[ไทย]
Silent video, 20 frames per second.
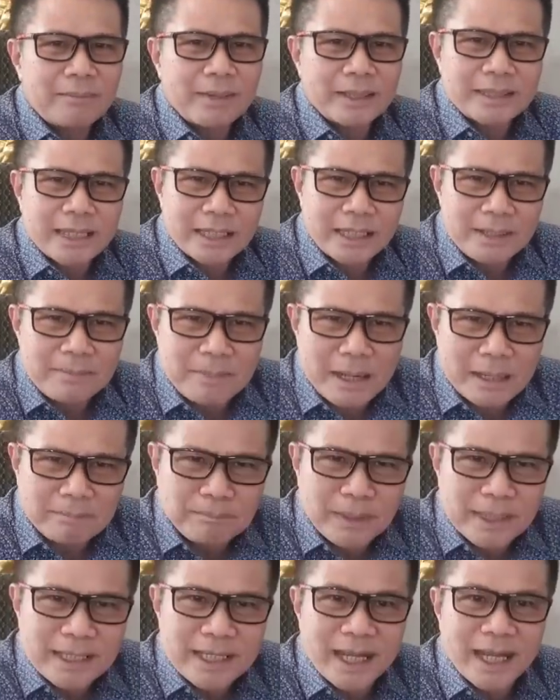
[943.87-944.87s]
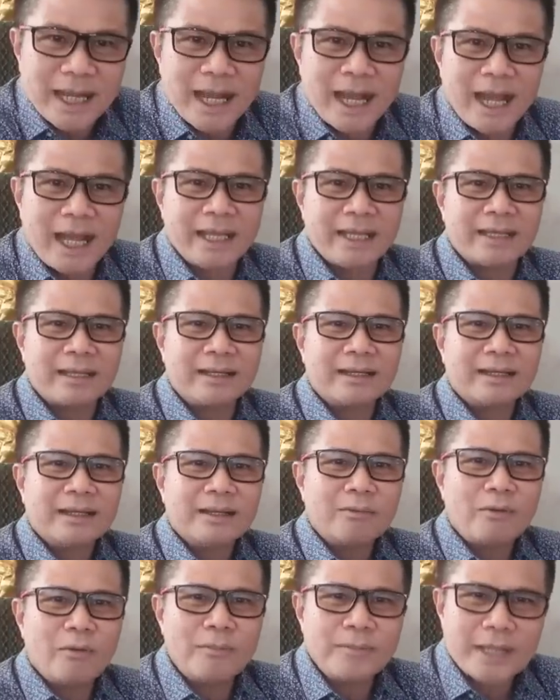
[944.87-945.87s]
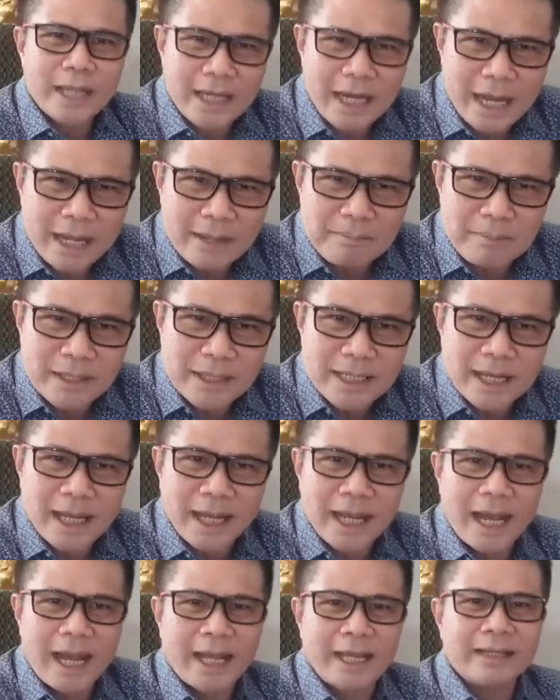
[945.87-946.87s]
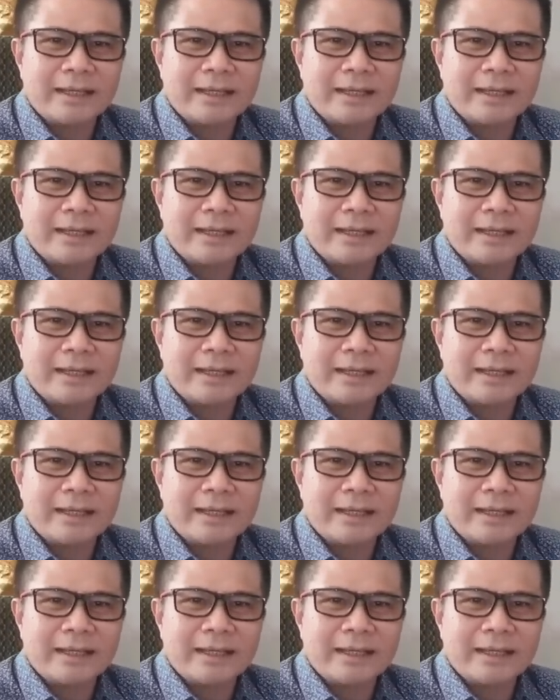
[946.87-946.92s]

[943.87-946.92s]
ประชาธิปัตย์เป็นยังไงภูมิใจไทยเป็นยังไง